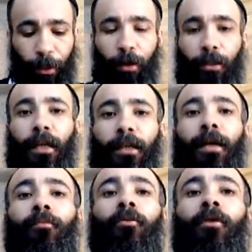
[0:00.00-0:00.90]
par un lien
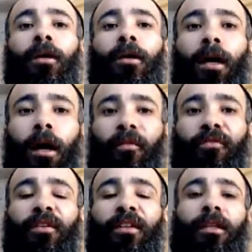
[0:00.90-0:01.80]
d'amour
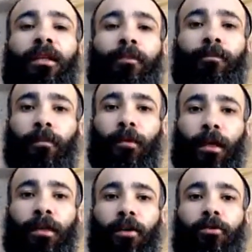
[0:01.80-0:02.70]
infini
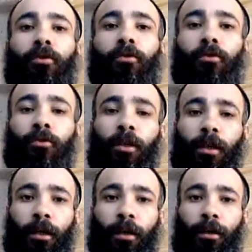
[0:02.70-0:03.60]
et sans aucune
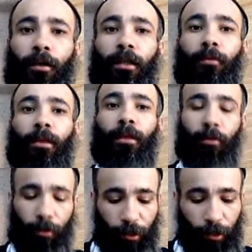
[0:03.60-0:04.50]
euh, limite
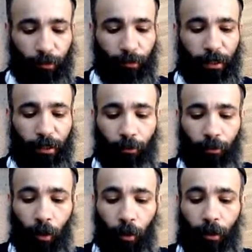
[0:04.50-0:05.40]
d'espace et de
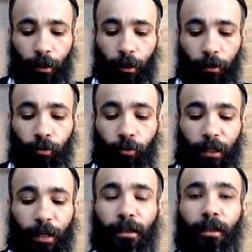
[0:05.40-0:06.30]
temps.
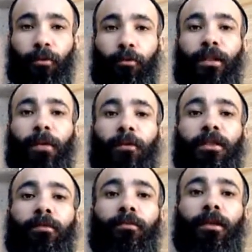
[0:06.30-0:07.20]
Toute, toute la
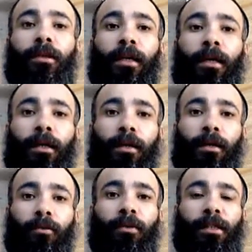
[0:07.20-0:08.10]
possibilité,
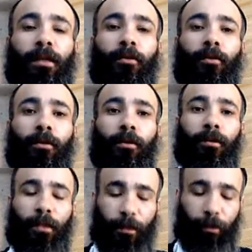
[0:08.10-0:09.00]
toute cette,
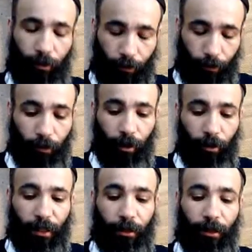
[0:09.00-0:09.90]
cette
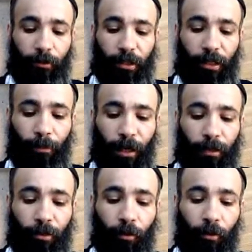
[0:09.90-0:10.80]
potentialité de
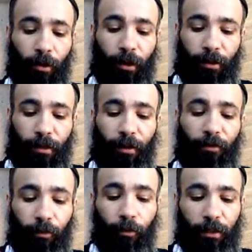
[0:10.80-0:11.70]
séparation, c'est
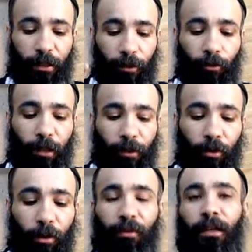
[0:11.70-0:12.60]
vous, c'est nous les
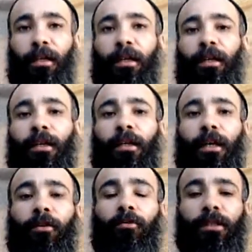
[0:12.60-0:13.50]
juifs qui,
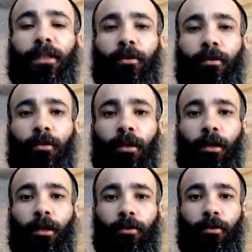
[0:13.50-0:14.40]
créons cette,
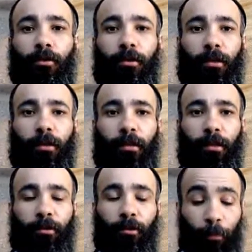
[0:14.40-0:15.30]
ce,
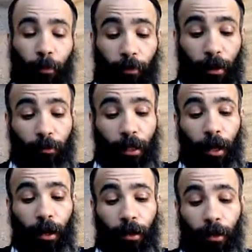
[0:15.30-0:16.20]
ce,
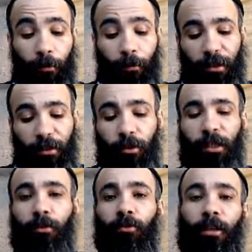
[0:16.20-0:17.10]
problème-là, parce que
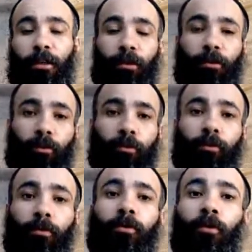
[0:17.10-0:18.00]
c'est nous qui lui tournons
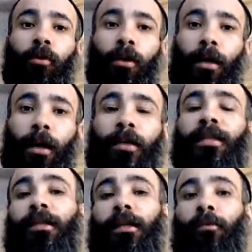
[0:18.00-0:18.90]
le dos à
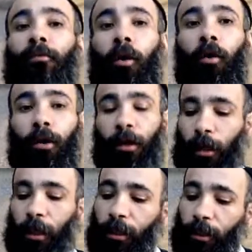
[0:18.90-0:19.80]
certains moments
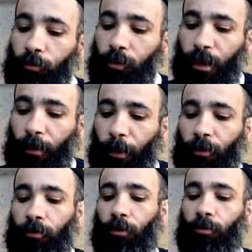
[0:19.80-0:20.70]
et qui nous
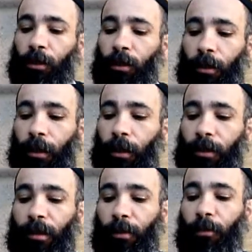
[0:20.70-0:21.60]
séparons de lui. Et
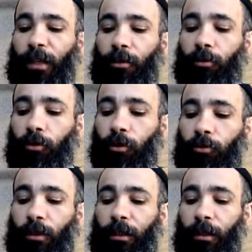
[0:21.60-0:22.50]
c'est pour ça que Dieu
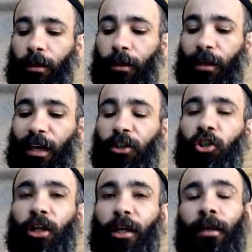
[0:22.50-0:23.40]
nous dit,
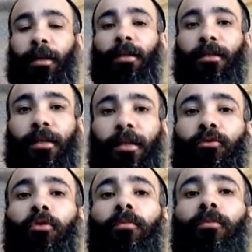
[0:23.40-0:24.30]
cachez, c'est
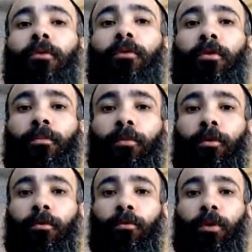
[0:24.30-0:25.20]
dur pour, euh,
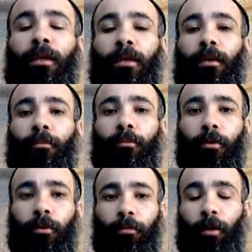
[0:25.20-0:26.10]
pour lui,
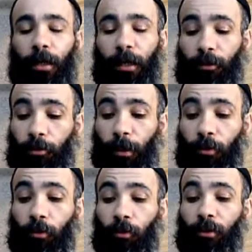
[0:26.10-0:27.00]
pour, euh, pour Akadosh
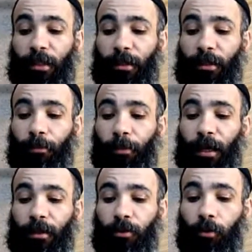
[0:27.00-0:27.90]
Baruch cette
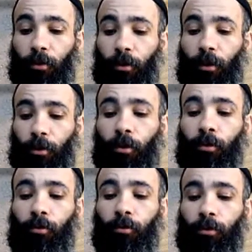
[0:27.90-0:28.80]
séparation que
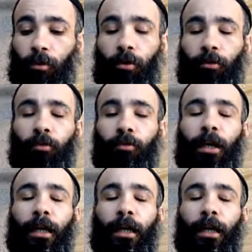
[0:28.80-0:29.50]
nous, que nous,